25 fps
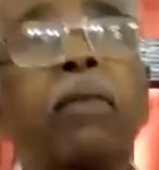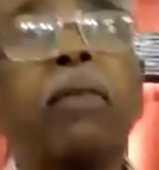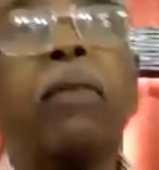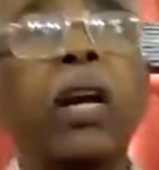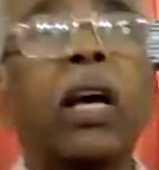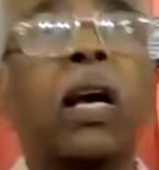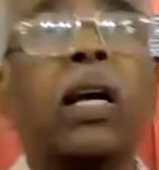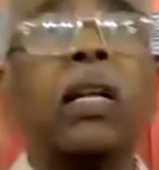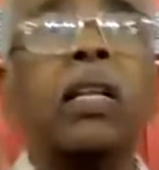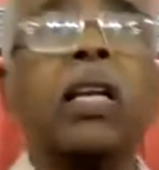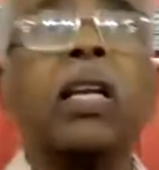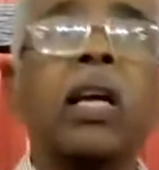
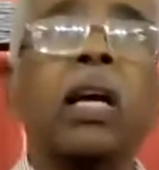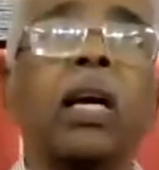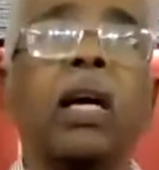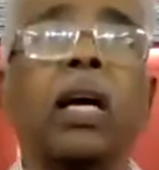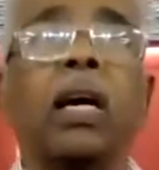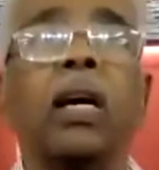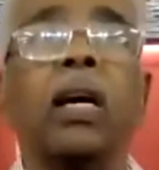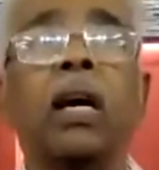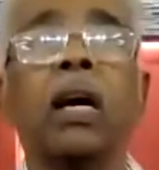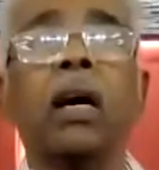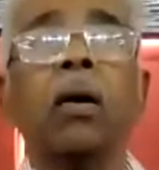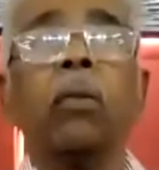விட அதிக
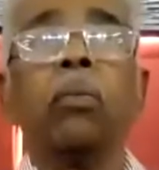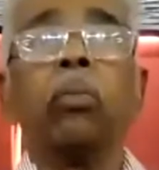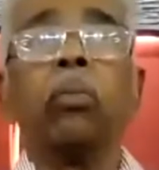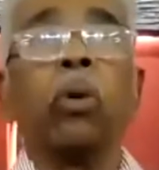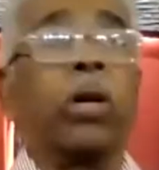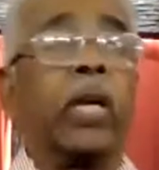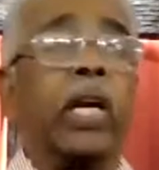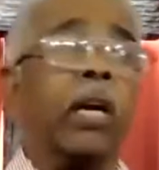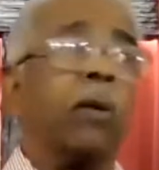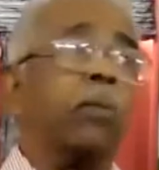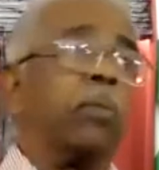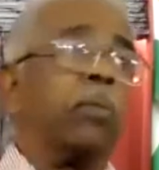
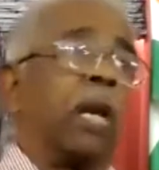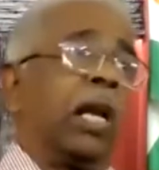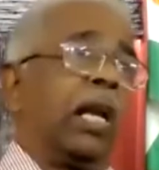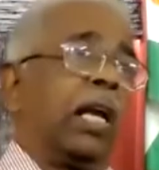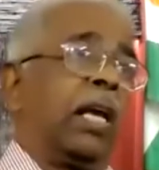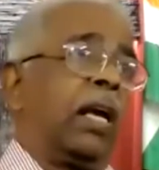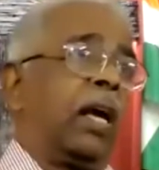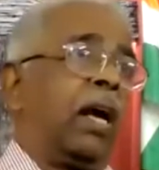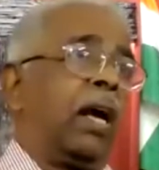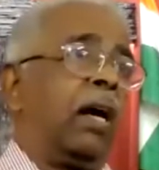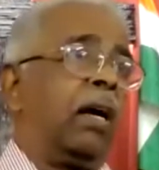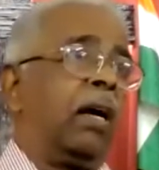முக்கியம்
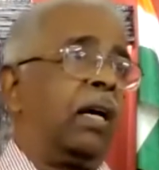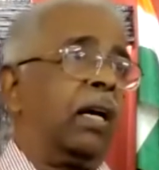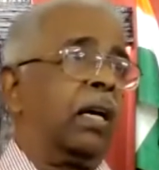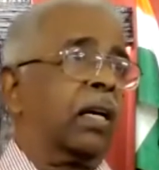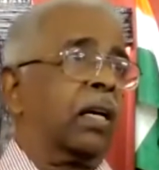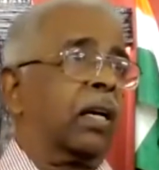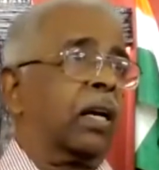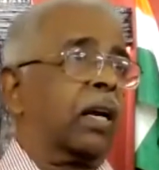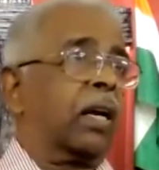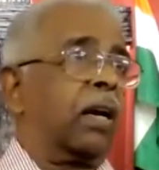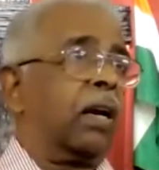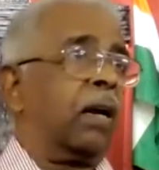இல்லையா
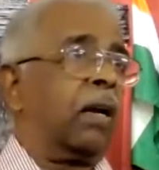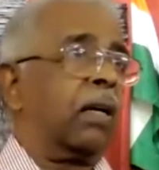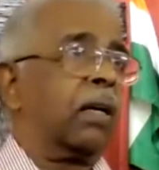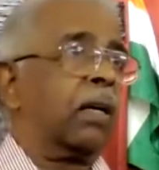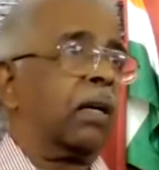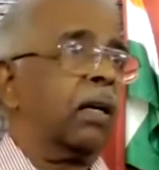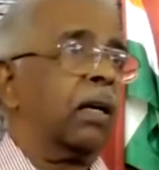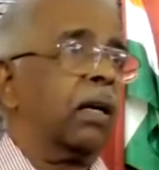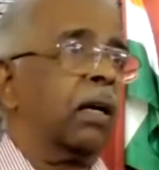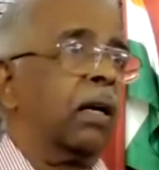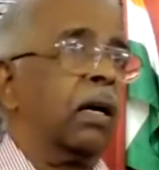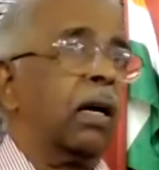என்கிறார்
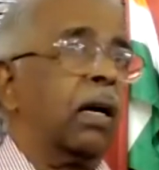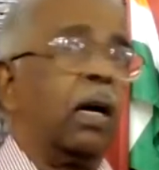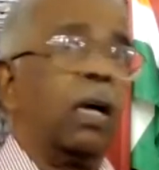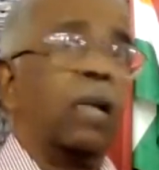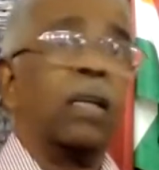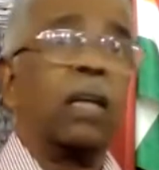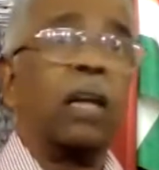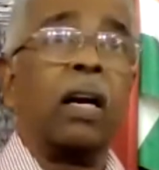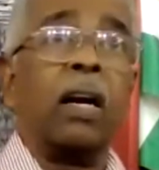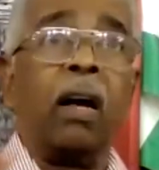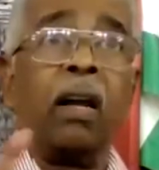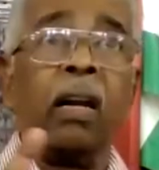
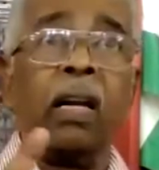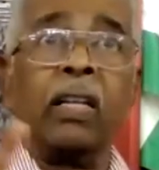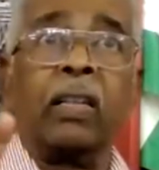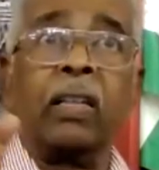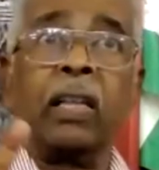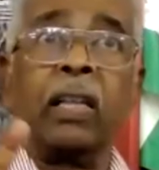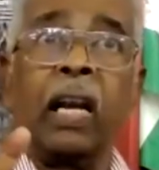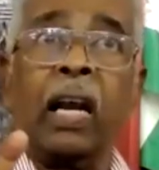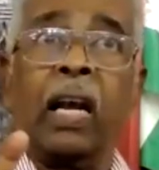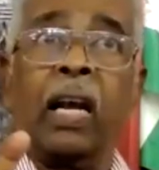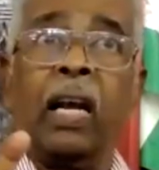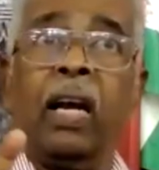அந்த
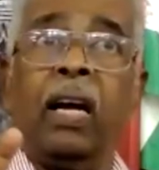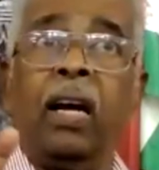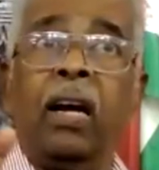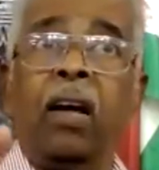காலத்தில்